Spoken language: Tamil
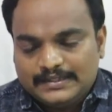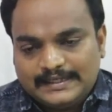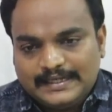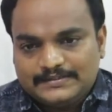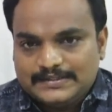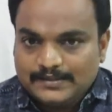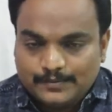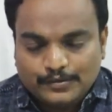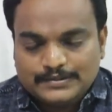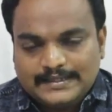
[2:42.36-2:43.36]
நிறைய
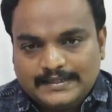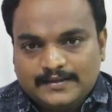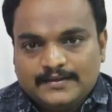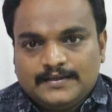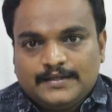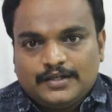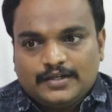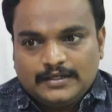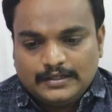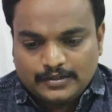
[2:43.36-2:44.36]
விஷயங்கள் க்ளோஸாக இருக்குது
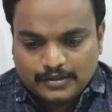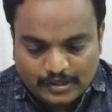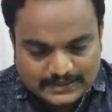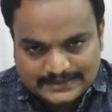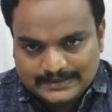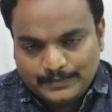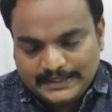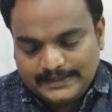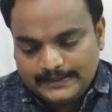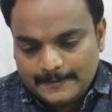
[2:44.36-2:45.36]
கான்ஸுன்னு
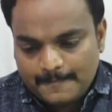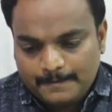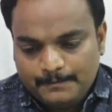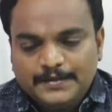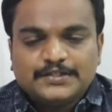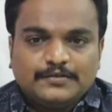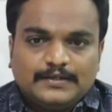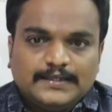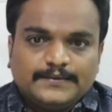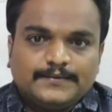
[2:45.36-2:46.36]
பார்த்திங்கன்னா மீஷோவில்